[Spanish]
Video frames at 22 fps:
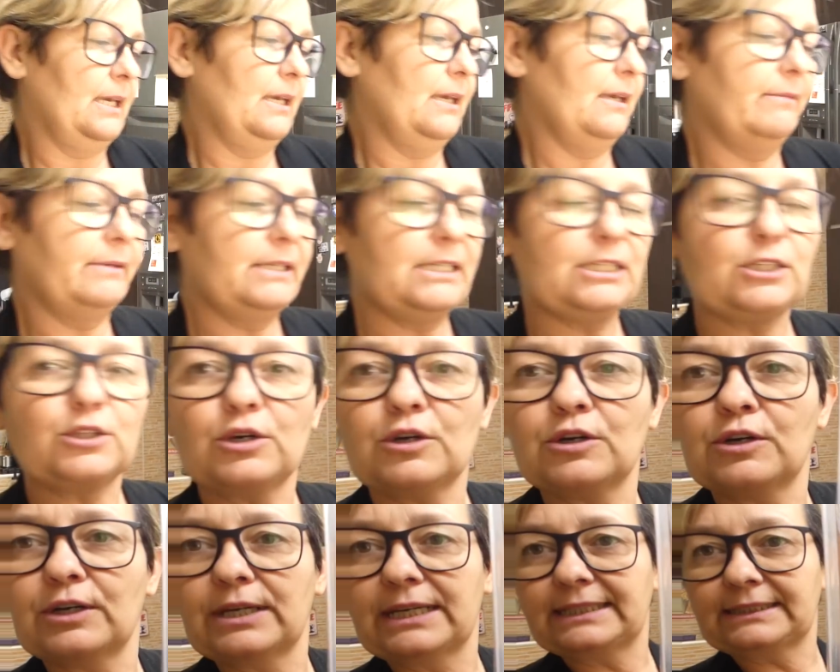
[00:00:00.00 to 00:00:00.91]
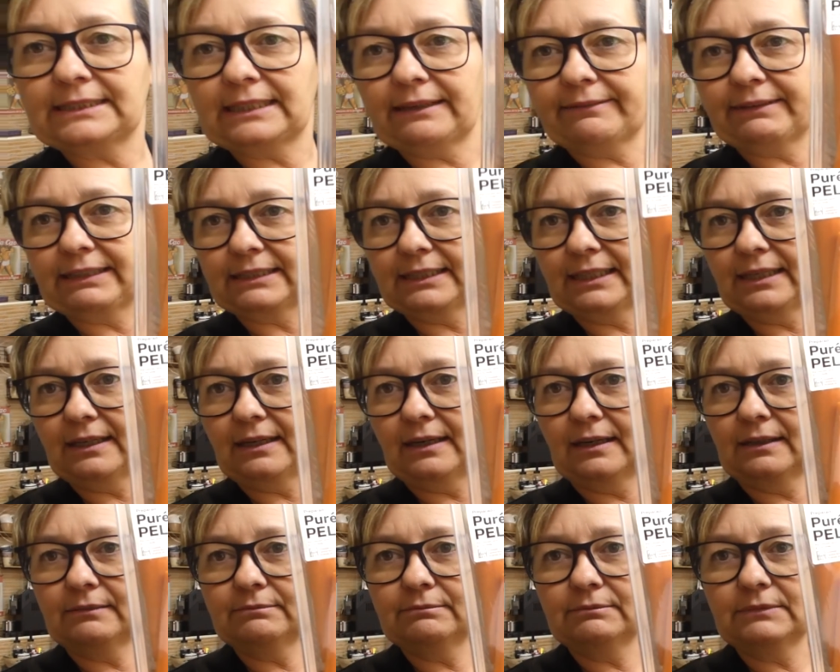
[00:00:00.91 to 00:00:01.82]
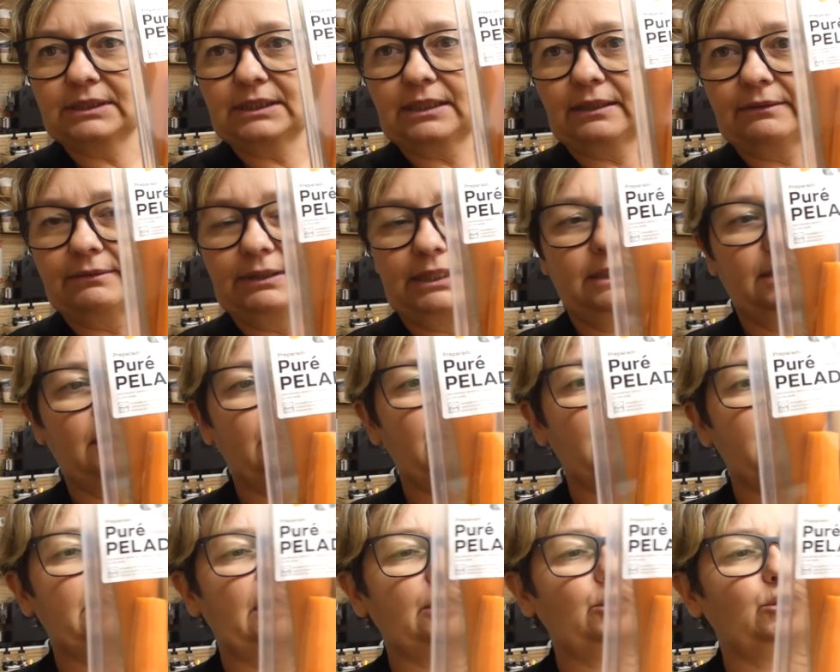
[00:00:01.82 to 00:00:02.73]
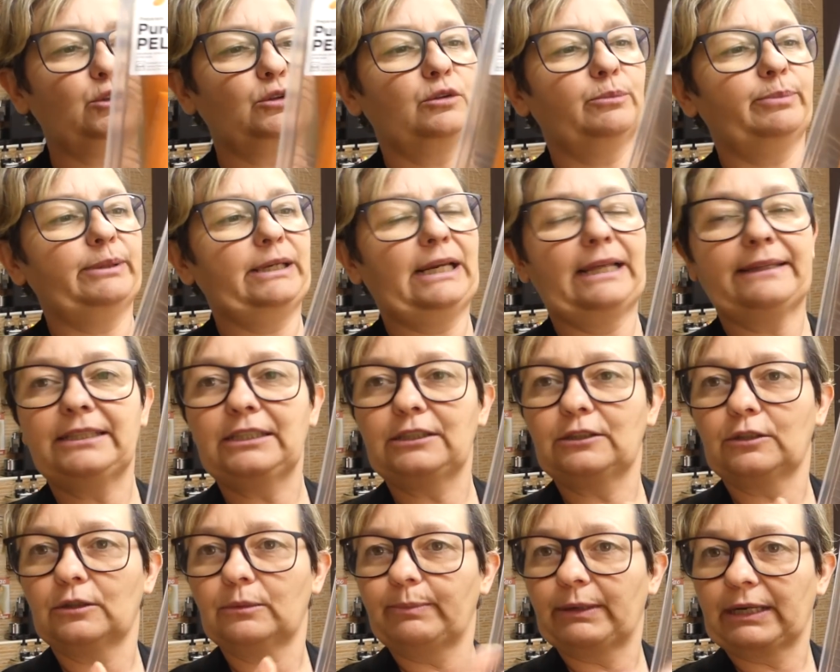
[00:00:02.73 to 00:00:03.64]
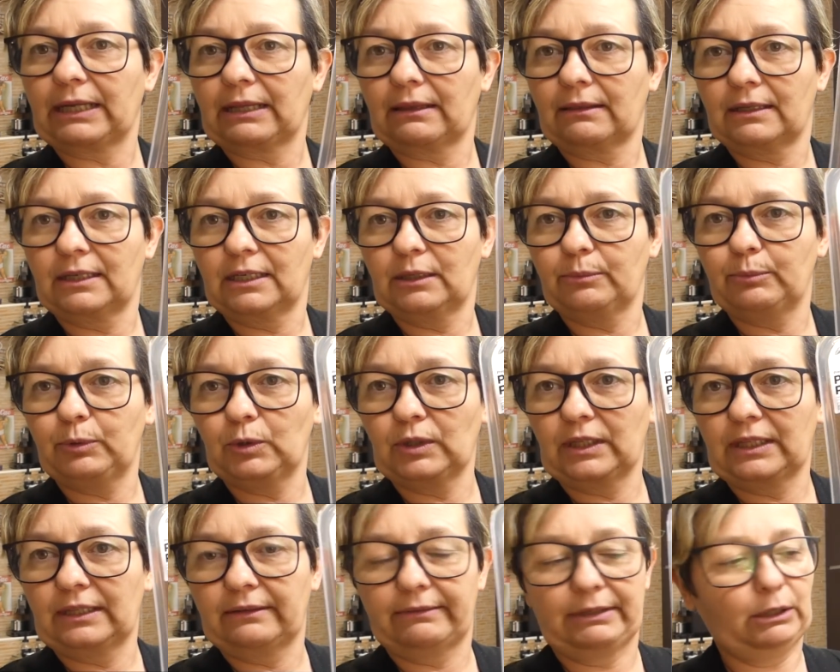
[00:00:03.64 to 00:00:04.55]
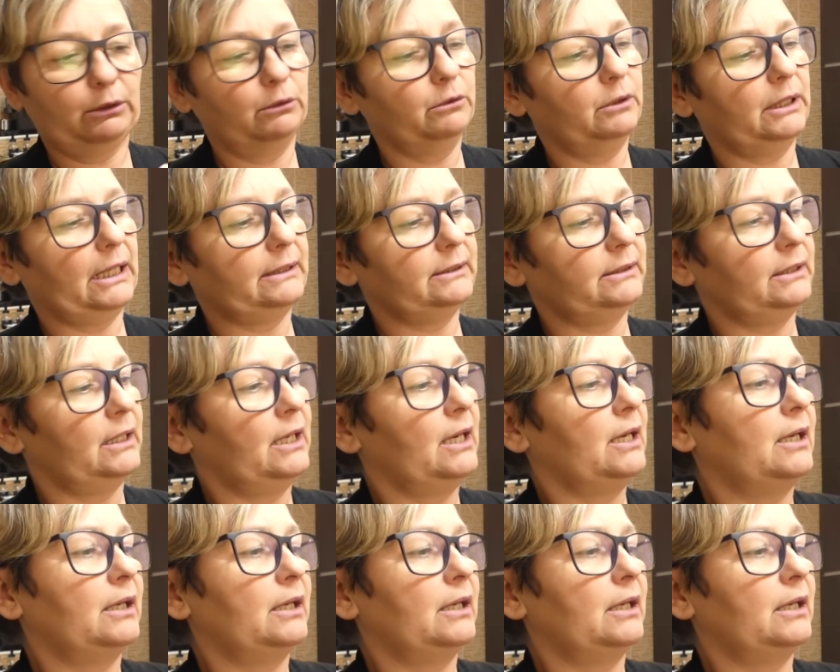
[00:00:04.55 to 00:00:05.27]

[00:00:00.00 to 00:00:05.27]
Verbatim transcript: He visto esta bandeja que viene ya todo peladito para hacer puré de verduras.